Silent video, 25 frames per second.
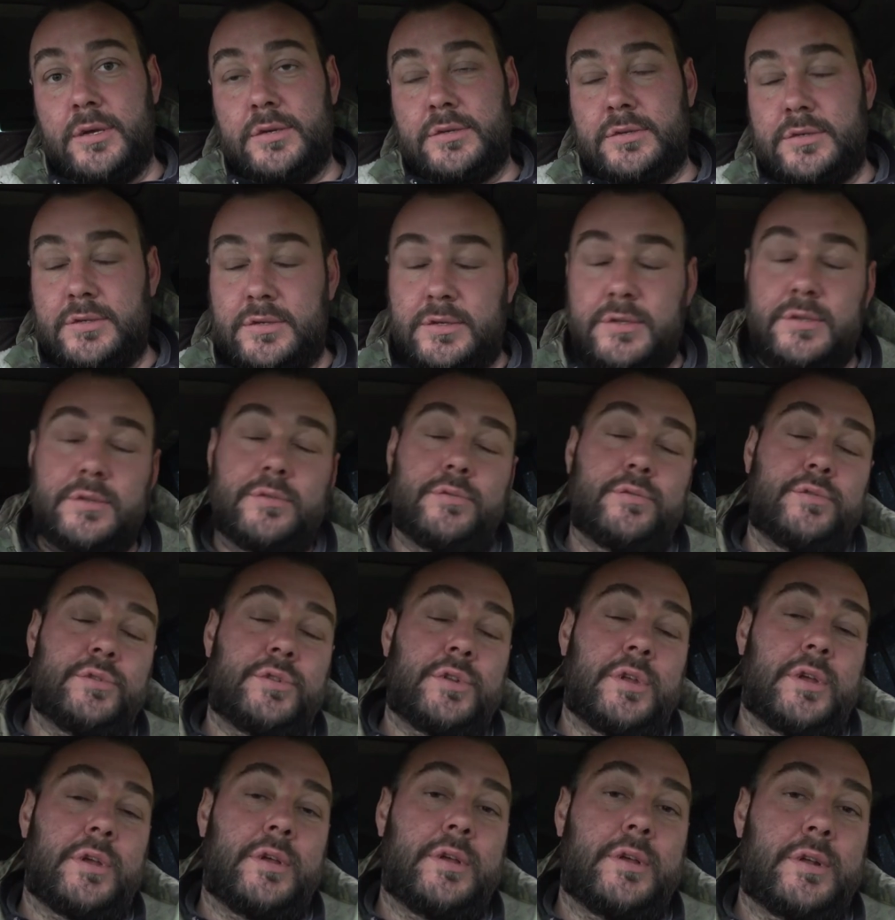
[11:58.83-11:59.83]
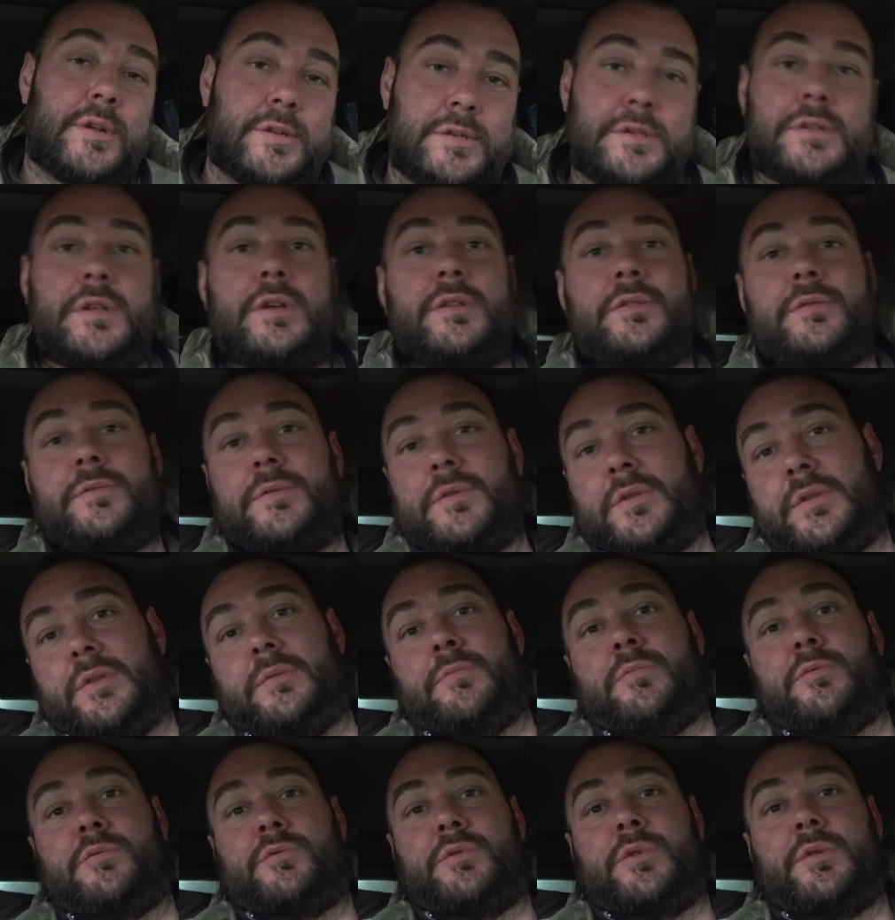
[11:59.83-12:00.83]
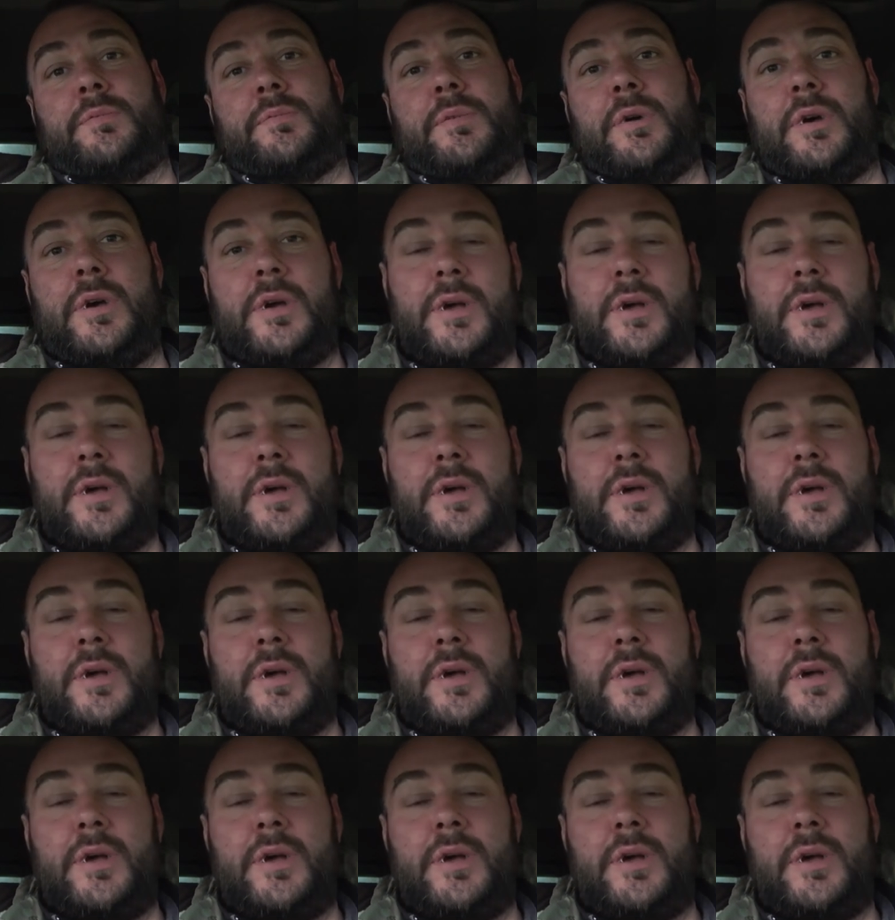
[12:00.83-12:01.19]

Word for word: Если не нужно, раскладывать не будем.